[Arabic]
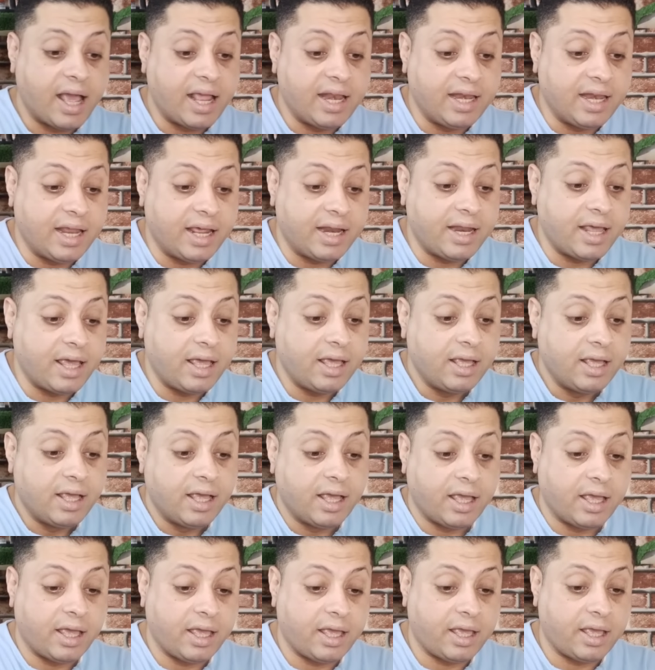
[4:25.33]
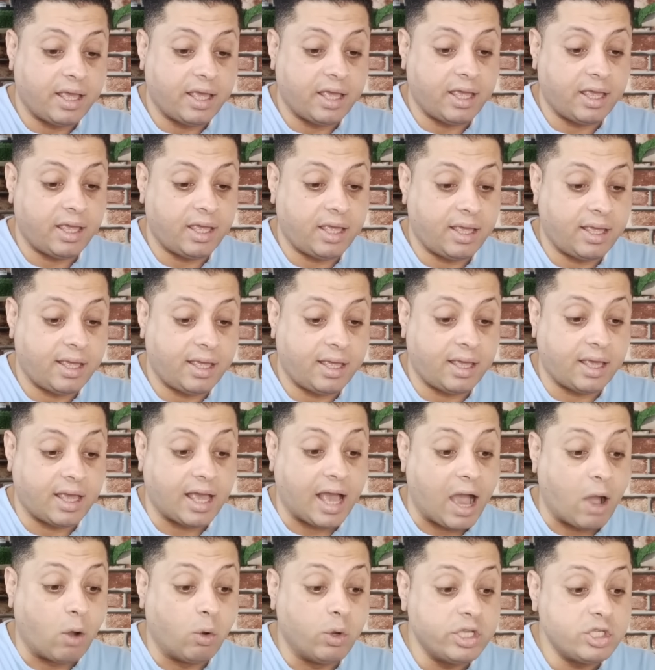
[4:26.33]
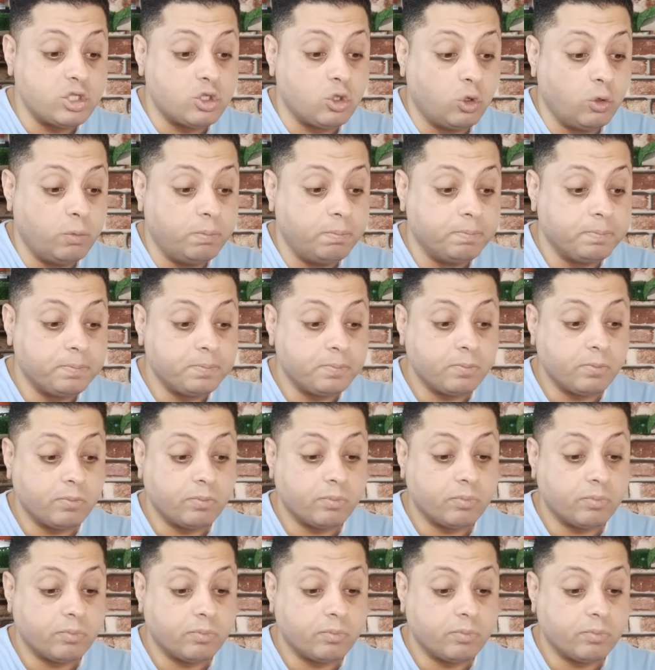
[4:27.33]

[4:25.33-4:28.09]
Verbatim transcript: اللي انا آه عاوزهم